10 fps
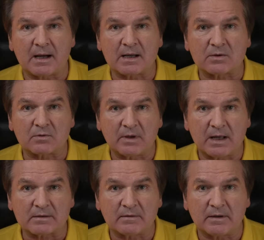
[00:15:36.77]

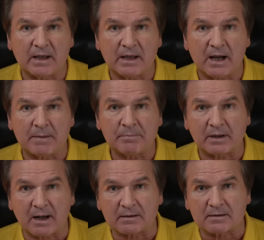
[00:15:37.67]
государственная
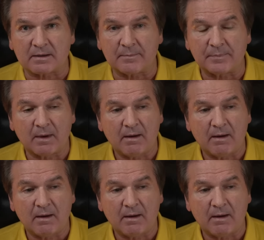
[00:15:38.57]
операция.